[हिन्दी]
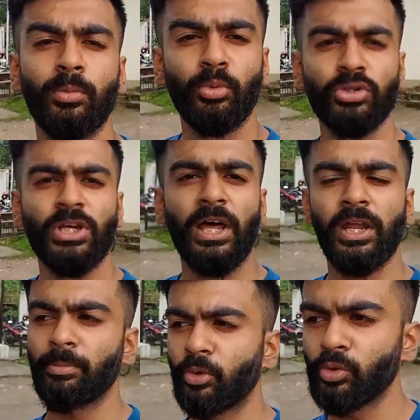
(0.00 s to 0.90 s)
तो हम लोग जा
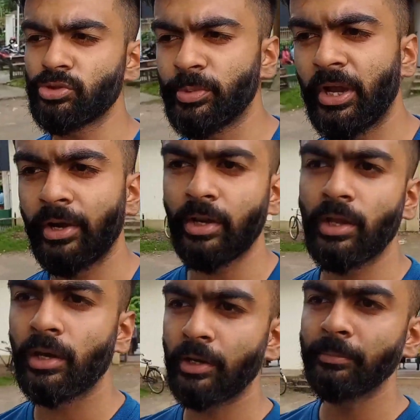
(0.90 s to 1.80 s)
रहे हैं क्रूज में एंट्री
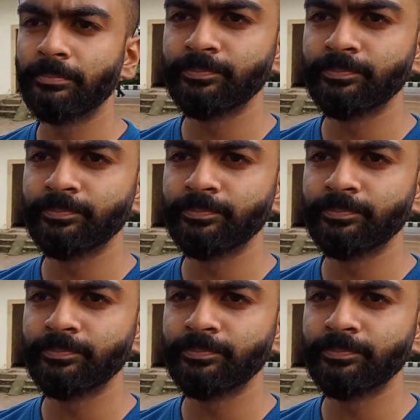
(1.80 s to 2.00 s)
करने